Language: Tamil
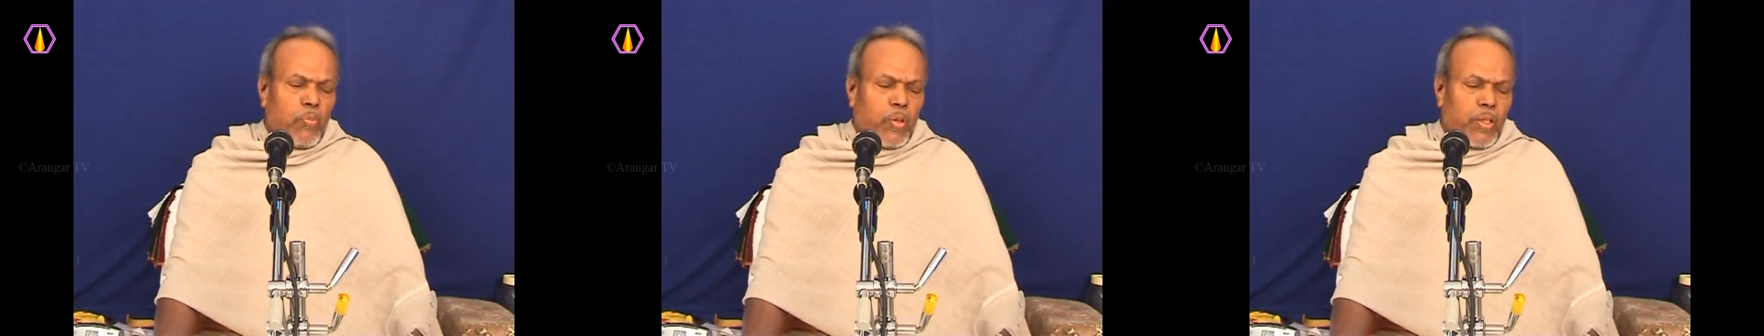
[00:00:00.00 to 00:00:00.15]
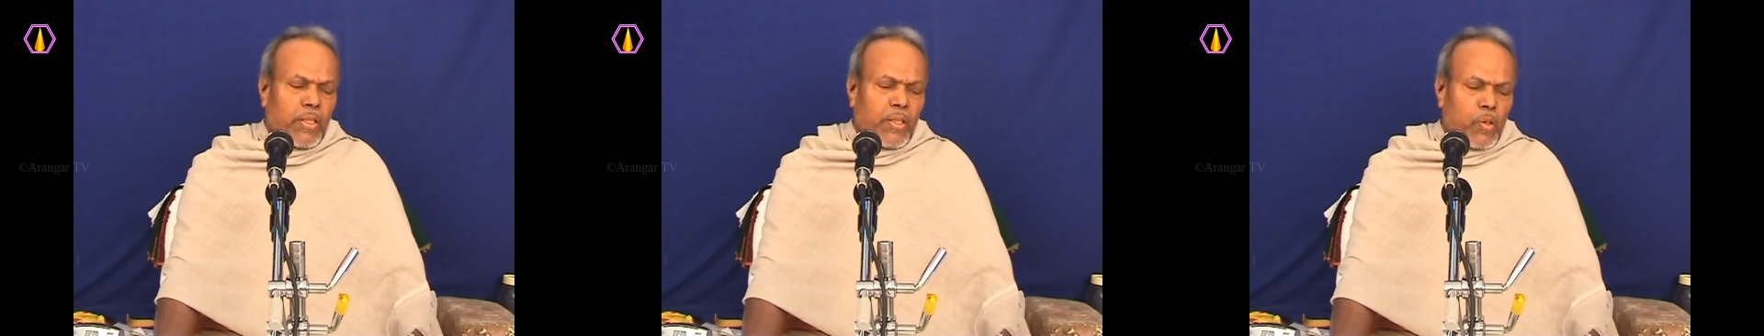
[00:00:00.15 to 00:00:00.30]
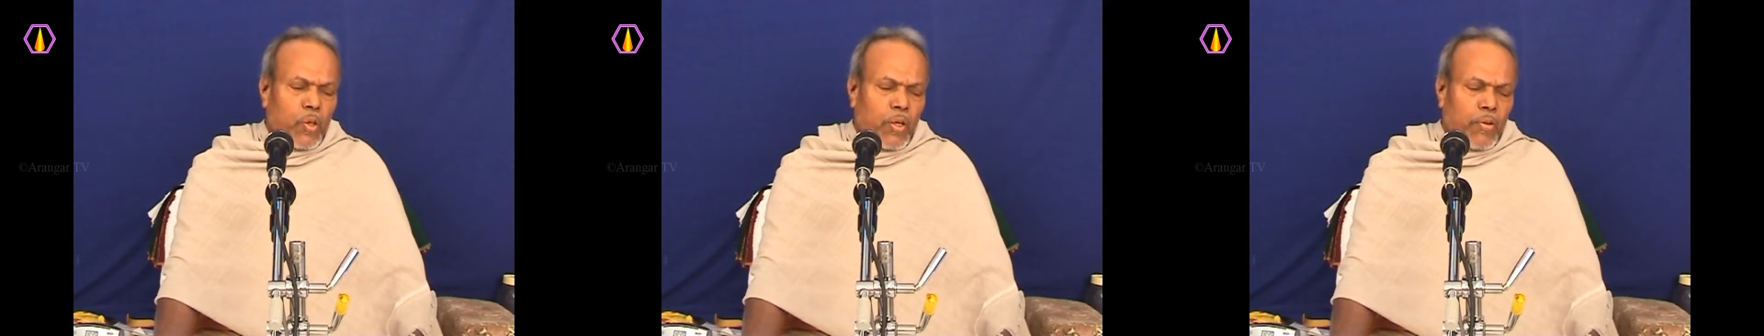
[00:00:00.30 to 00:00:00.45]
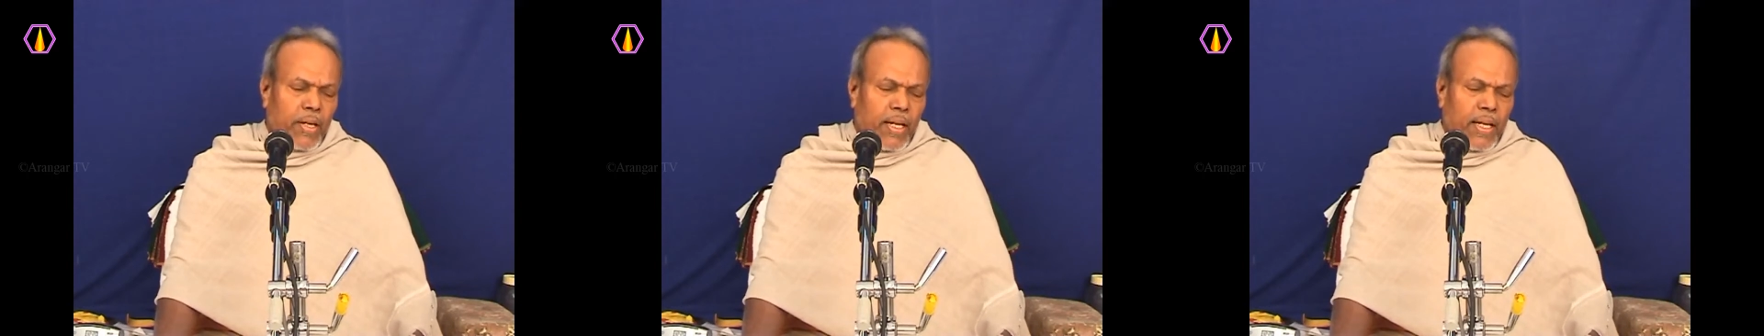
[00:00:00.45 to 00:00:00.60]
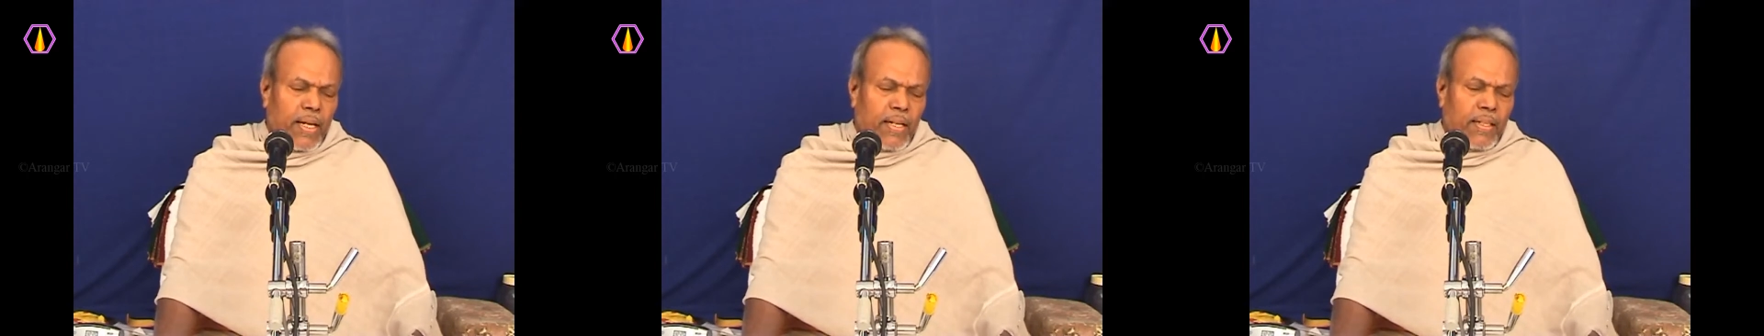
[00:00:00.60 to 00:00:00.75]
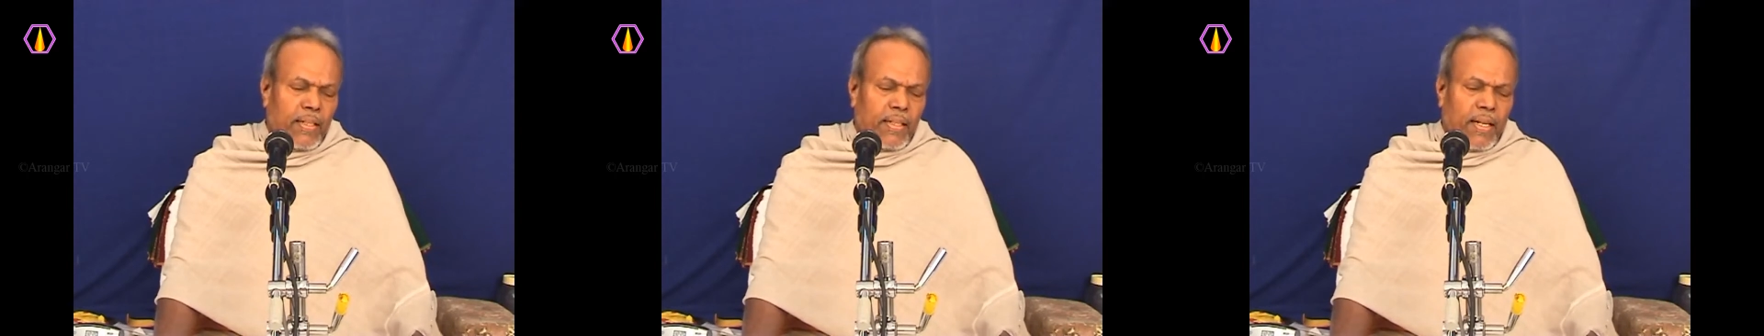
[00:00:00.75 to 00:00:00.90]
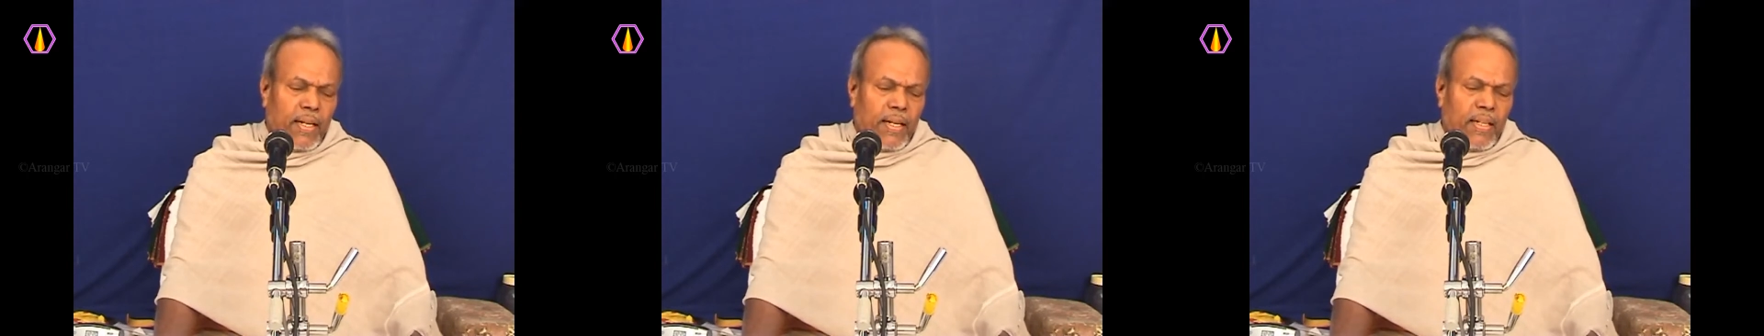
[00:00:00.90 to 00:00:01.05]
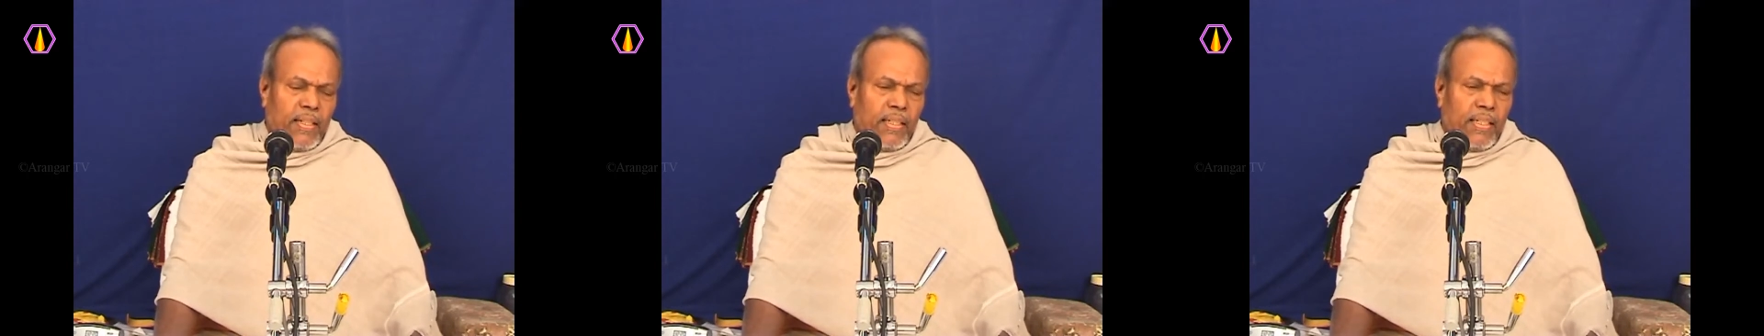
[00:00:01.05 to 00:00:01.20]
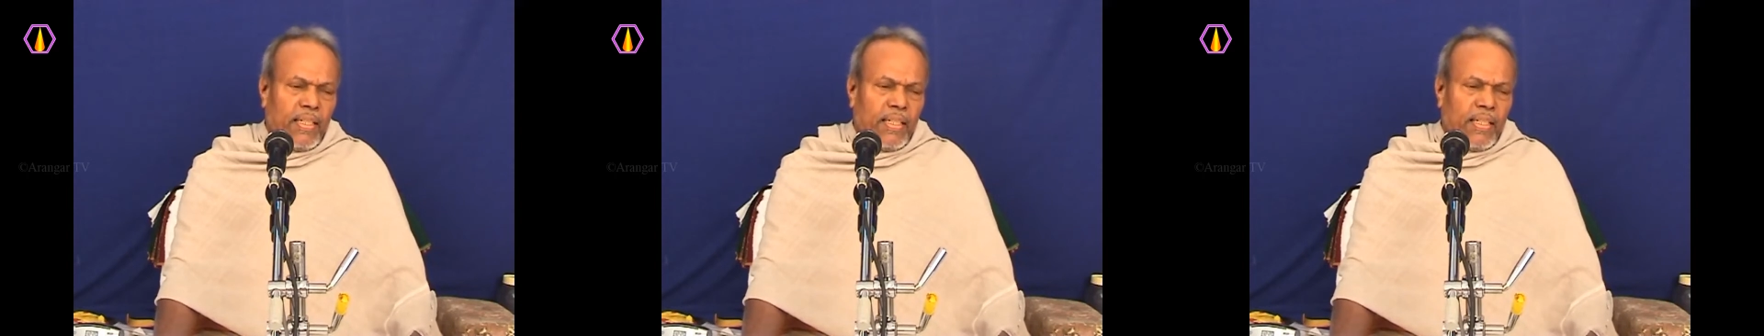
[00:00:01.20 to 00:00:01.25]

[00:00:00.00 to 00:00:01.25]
பொட்டி உள்ளவர்களாக இருந்தால்